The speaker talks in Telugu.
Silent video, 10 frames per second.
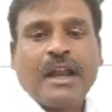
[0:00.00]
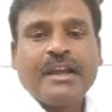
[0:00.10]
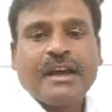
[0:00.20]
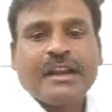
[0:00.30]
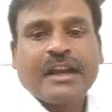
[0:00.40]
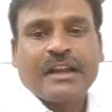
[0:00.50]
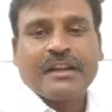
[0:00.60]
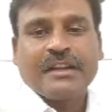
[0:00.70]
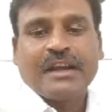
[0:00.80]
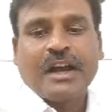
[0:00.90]
అలీ అన్న
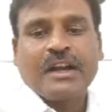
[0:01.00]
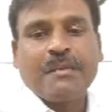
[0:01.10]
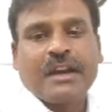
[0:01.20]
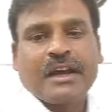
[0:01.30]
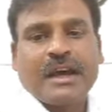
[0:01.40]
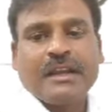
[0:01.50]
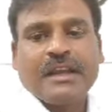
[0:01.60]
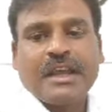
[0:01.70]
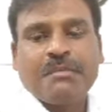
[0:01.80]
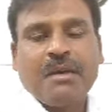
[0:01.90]
గారికి అక్రమ్ అన్న గారికి